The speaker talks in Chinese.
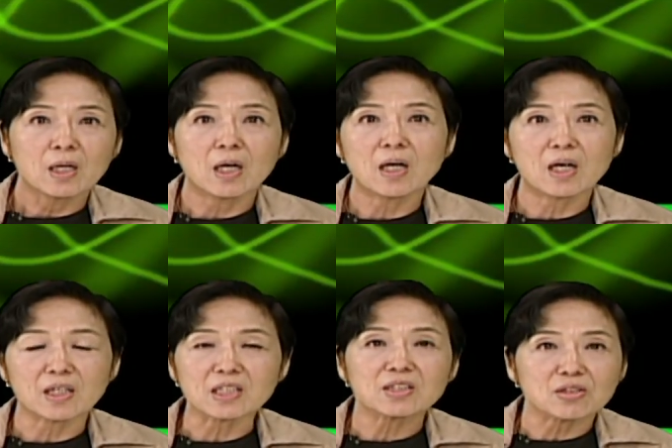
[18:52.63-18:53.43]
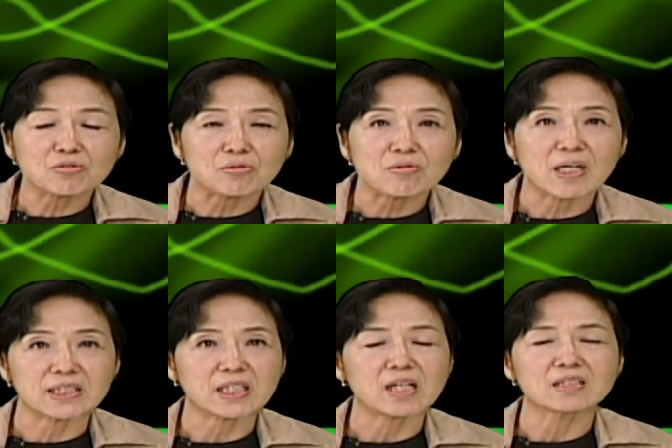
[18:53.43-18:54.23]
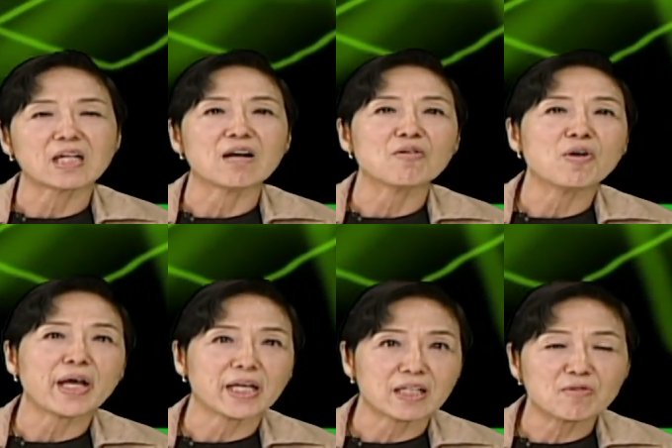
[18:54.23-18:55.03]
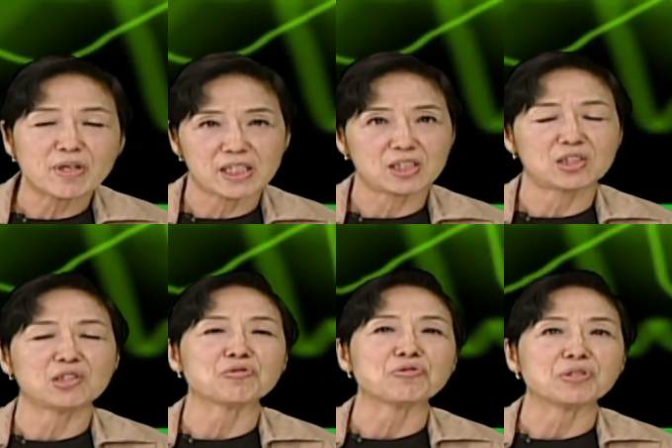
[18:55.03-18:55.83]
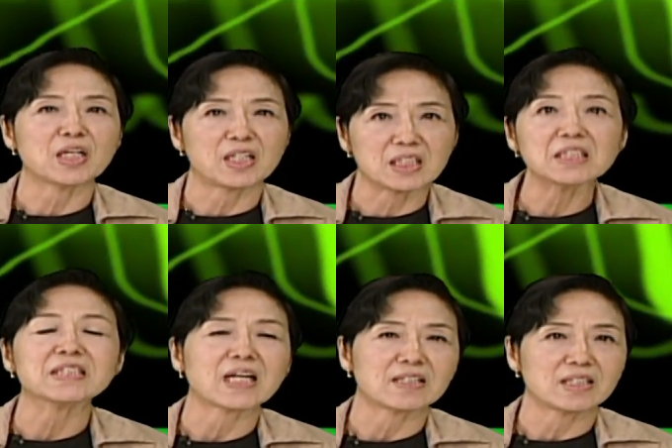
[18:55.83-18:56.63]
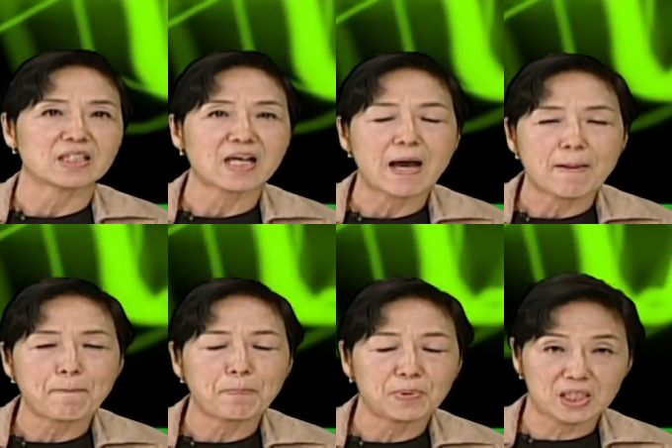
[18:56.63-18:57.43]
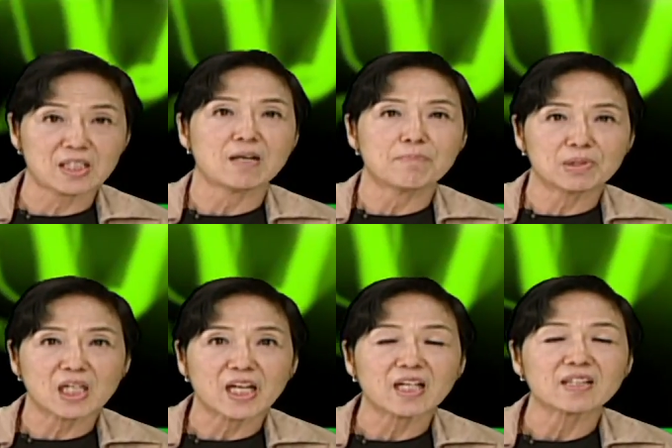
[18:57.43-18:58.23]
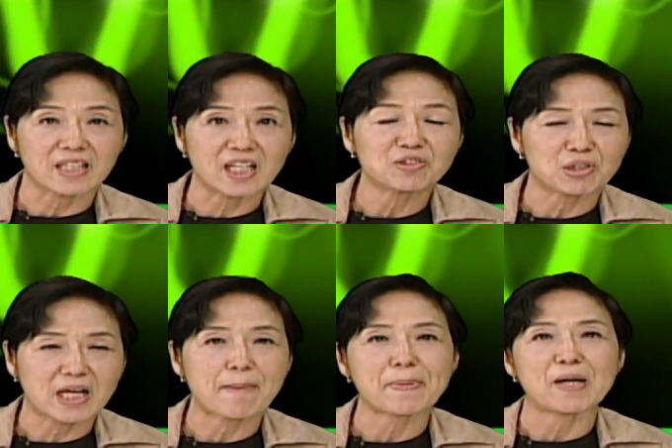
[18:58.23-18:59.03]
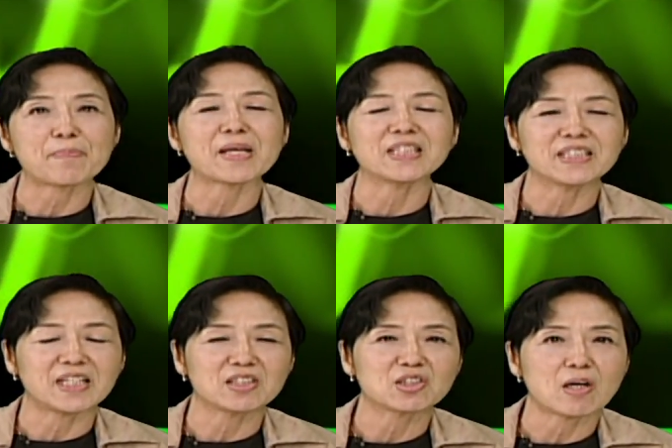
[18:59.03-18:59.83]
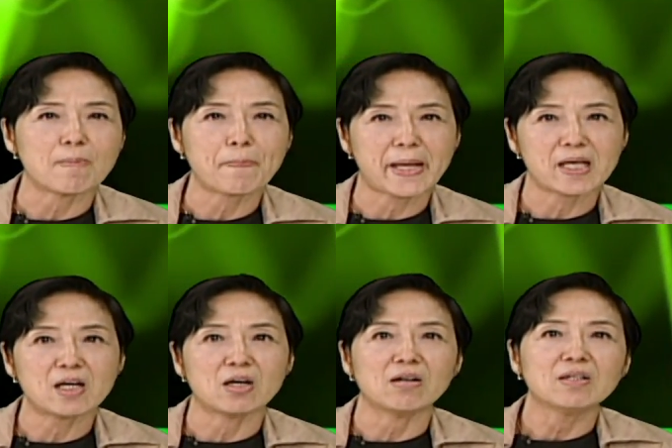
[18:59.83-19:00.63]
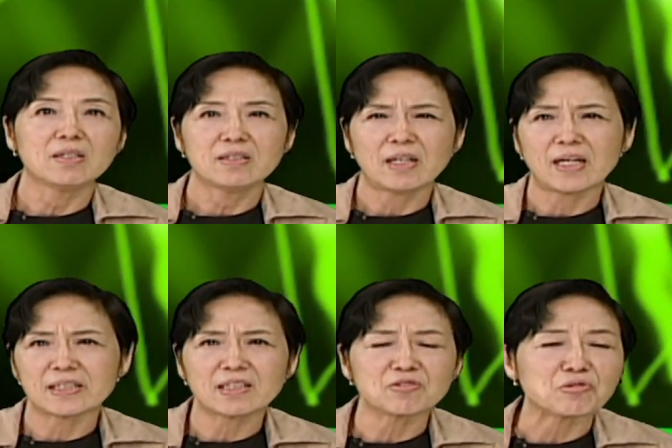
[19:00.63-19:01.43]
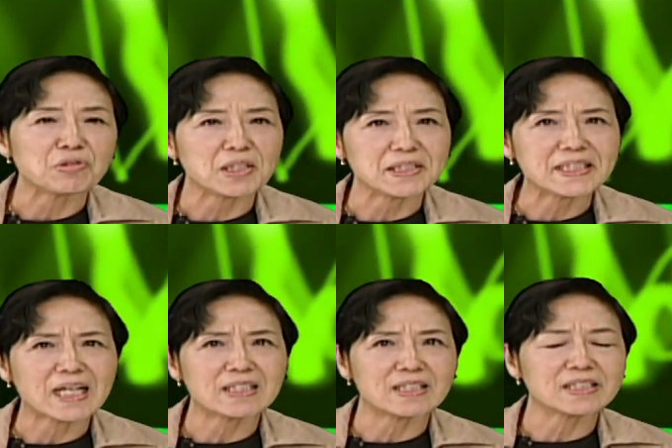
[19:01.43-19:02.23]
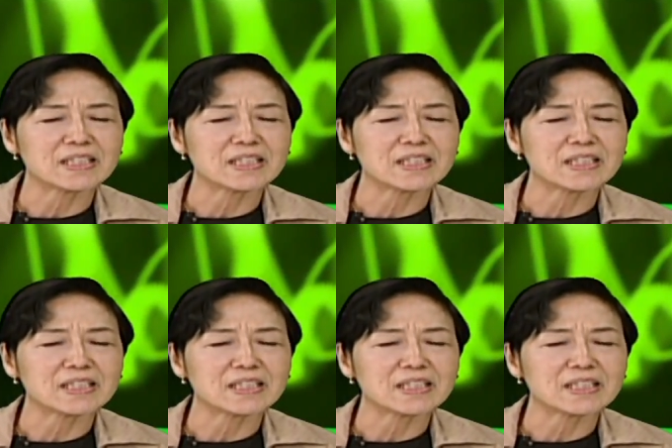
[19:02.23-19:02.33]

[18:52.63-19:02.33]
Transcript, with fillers: 呃，一级主管常常会因为你是女的，你讲的他不得不听，也许他表面接受，背后啊，这女人家的